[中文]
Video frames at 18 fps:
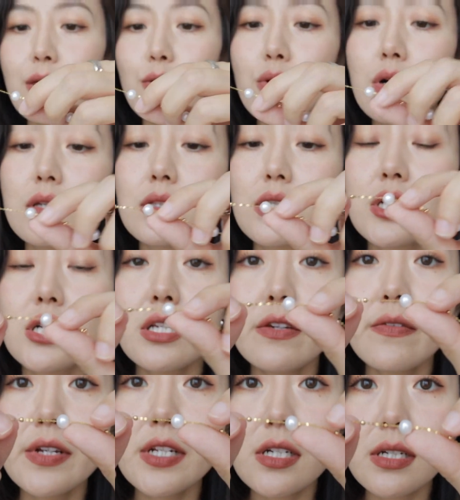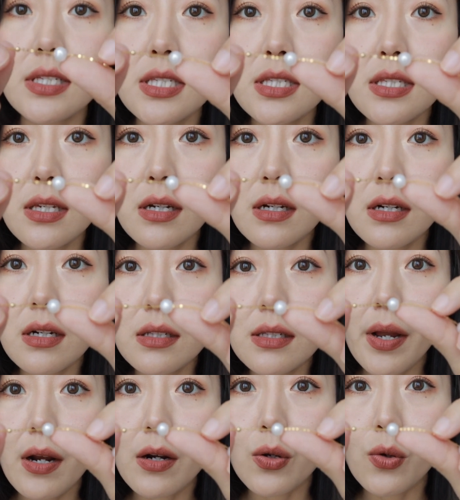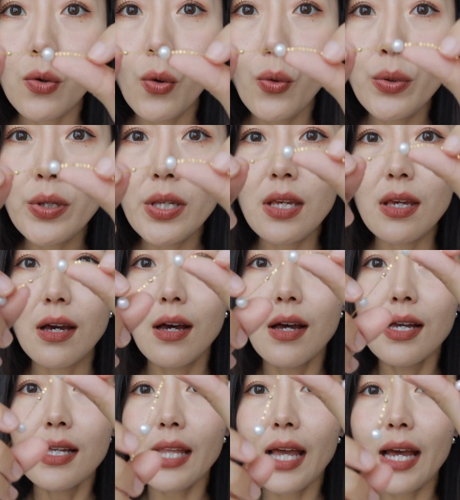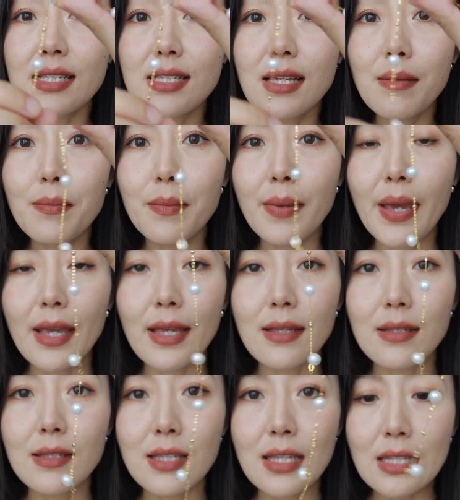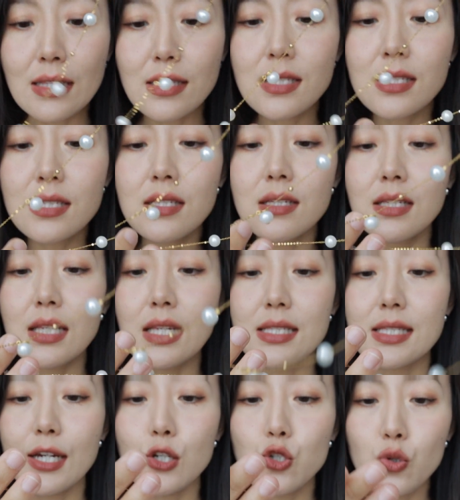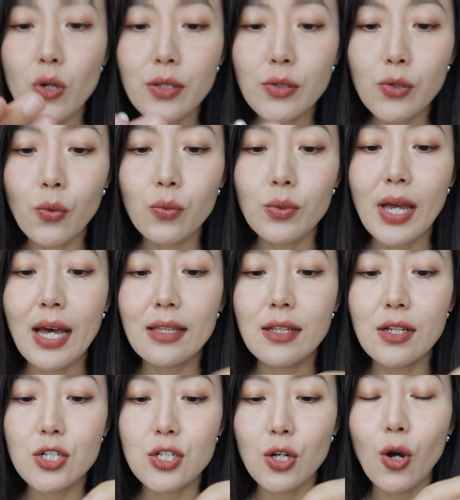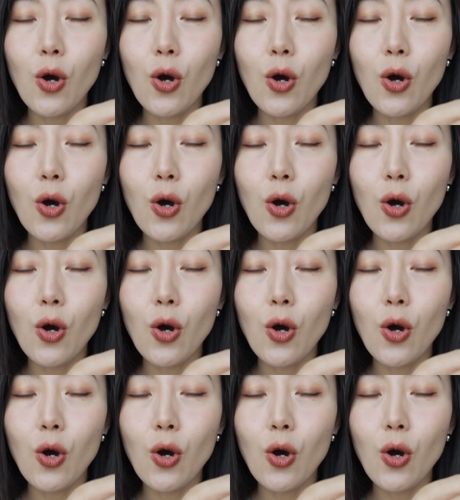有可能是因为这个切割面的工艺，它在每一次你在转动它的时